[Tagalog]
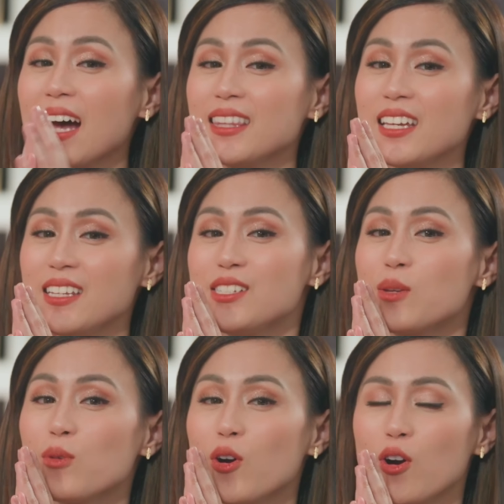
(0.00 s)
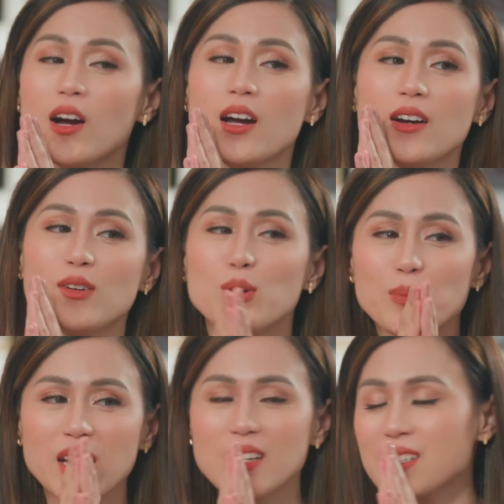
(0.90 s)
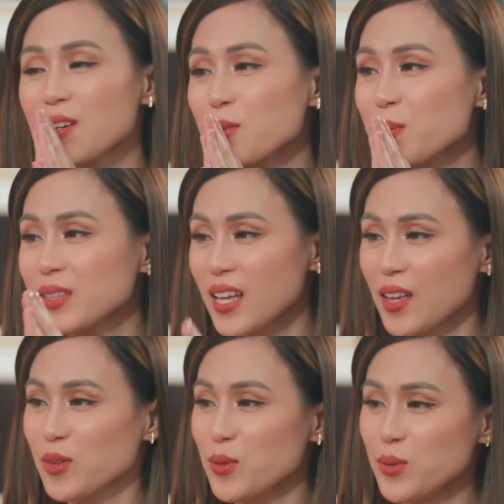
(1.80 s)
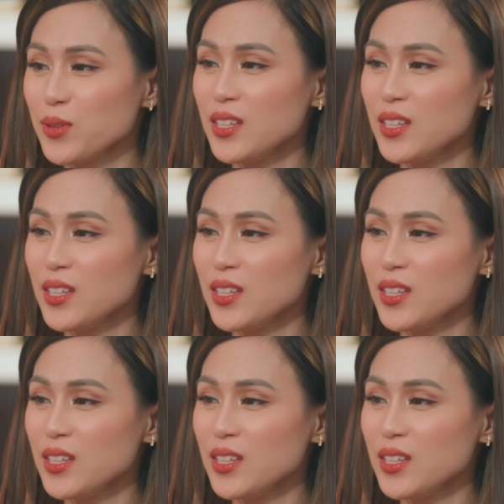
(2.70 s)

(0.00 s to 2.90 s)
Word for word: dati iniisip ko, huy, parang sarap magpatato